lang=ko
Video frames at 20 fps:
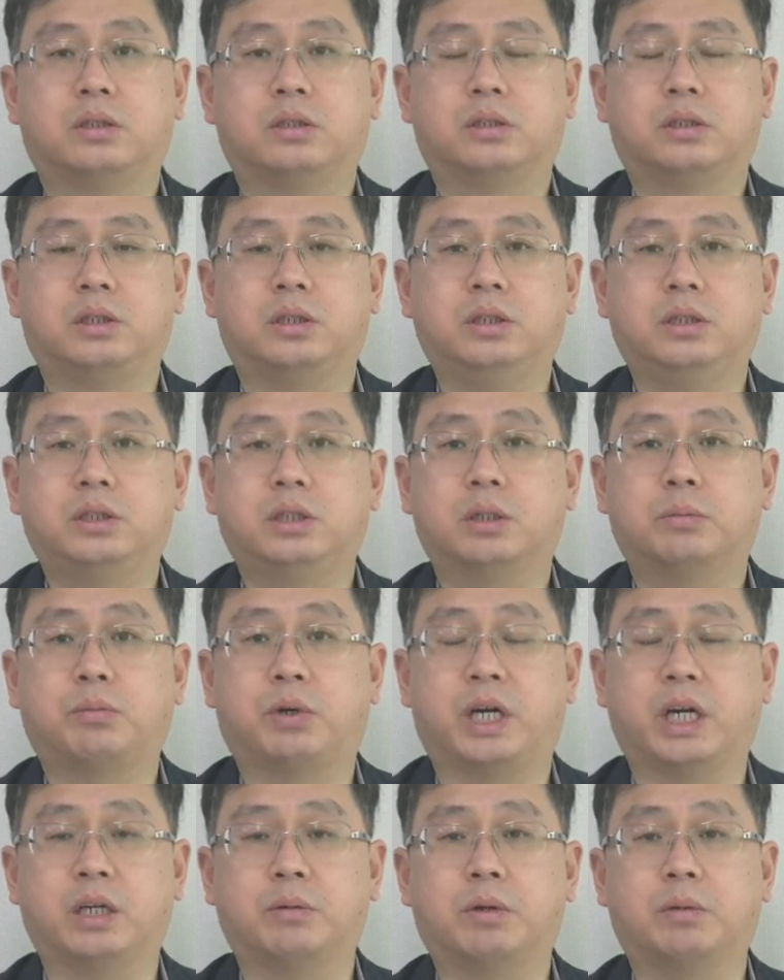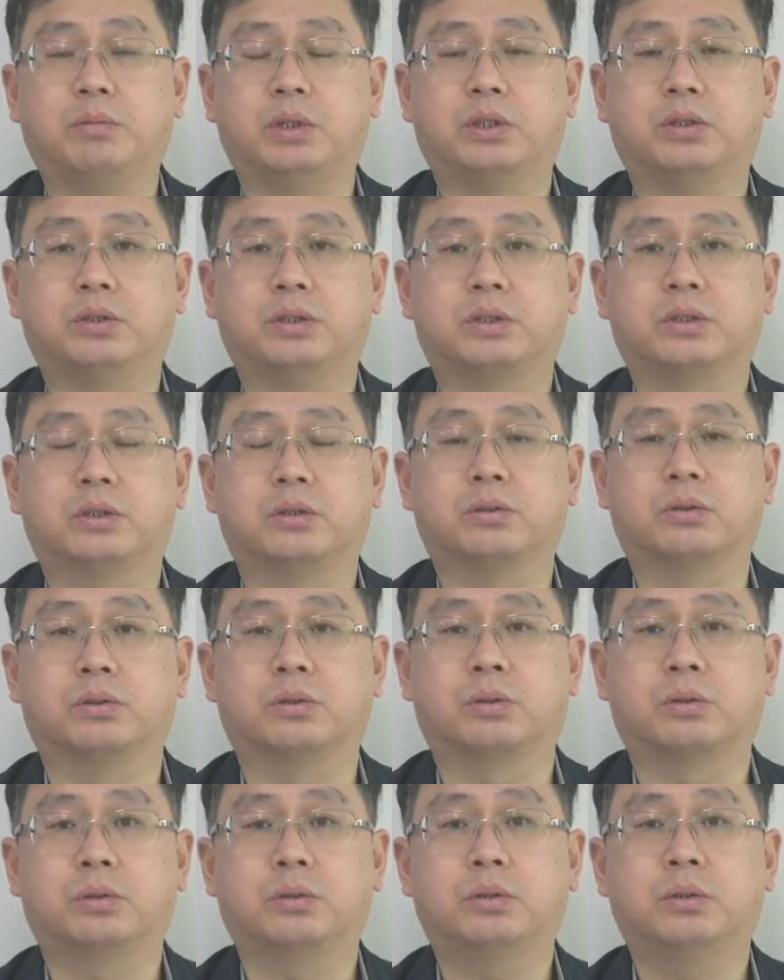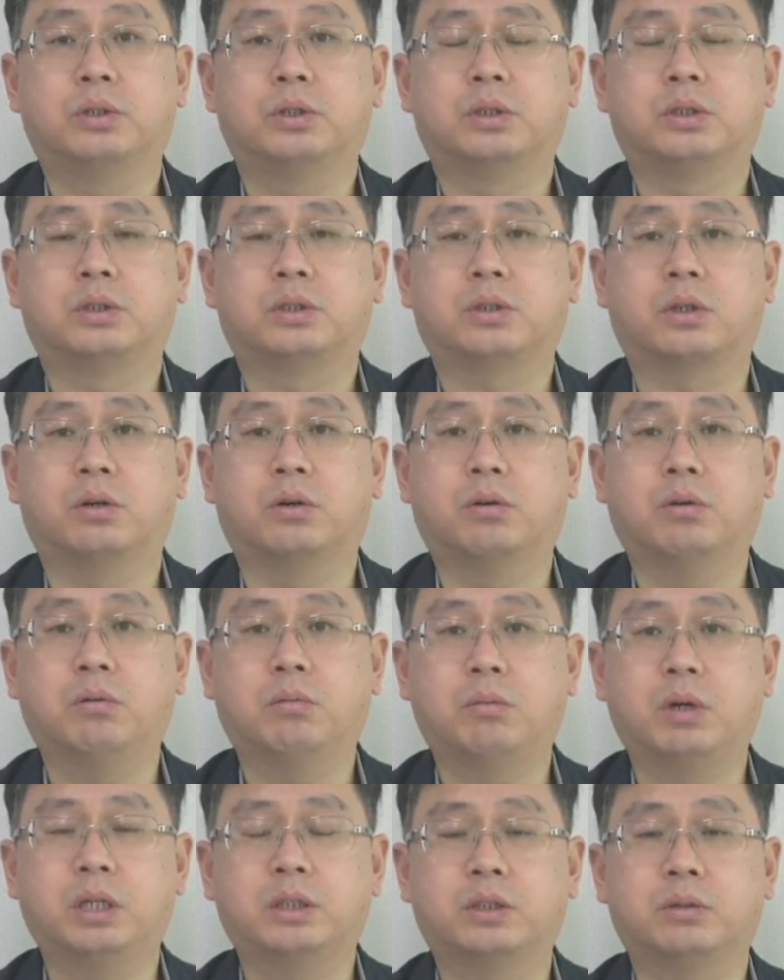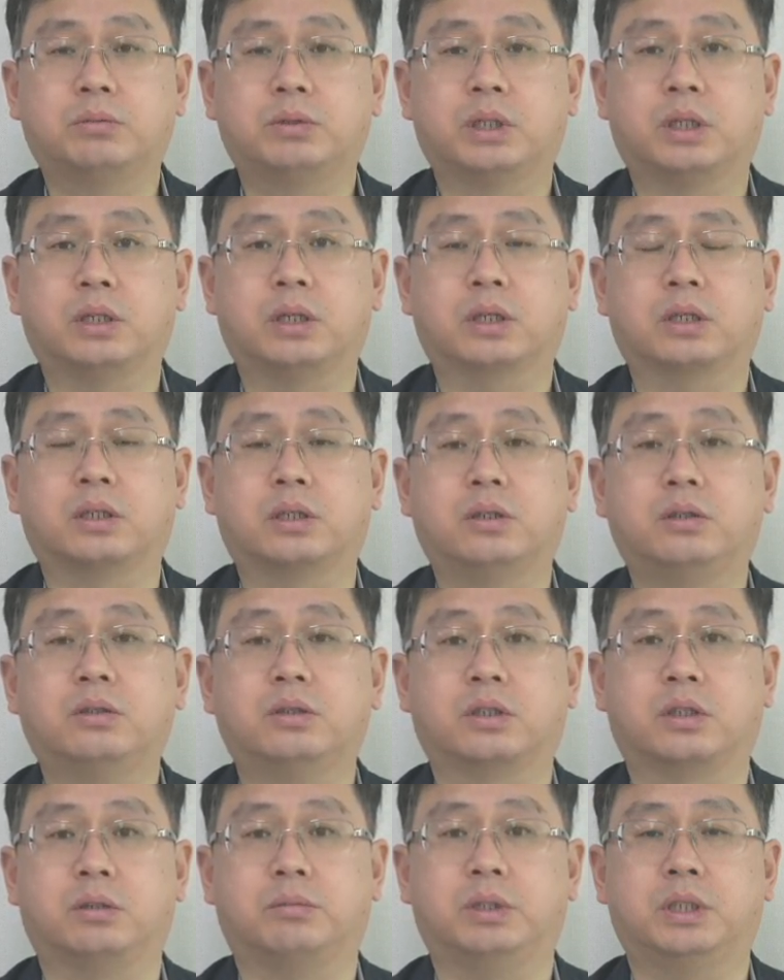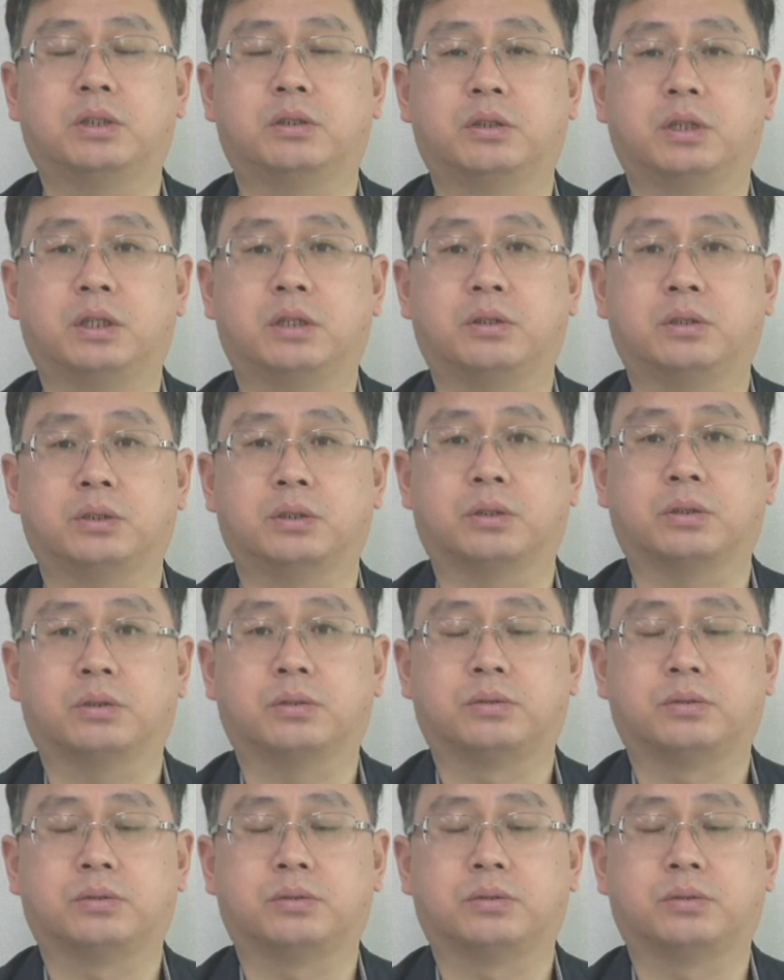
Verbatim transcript: 진짜 봐야만 믿어질 정도로 정말 섬세하다 그런 느낌이 전달되죠.